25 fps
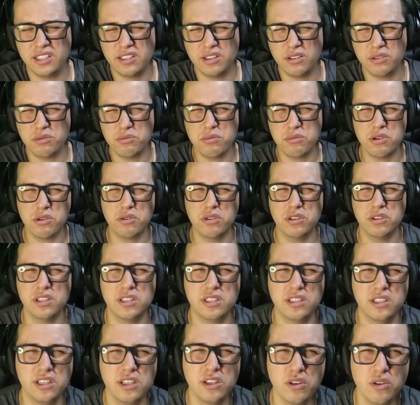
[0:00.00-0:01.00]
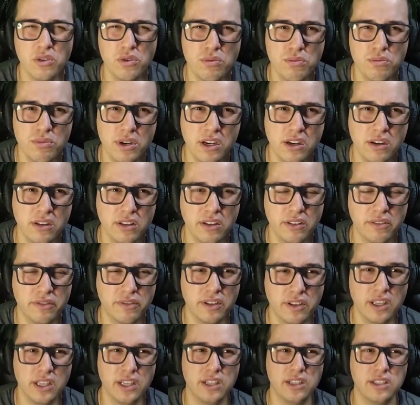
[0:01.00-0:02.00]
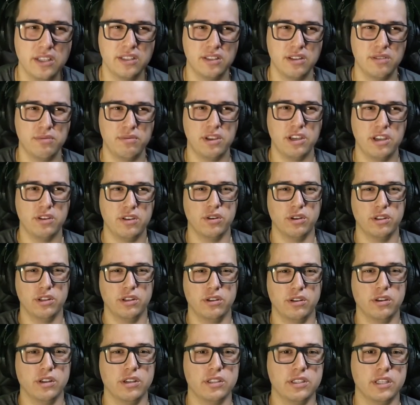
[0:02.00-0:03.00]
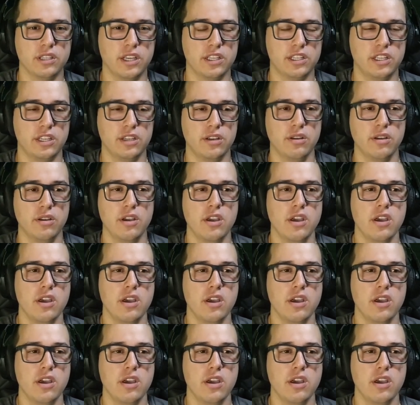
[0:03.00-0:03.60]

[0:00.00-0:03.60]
alguma coisa assim, ou o brilho da Fênix, não me recordo agora certinho,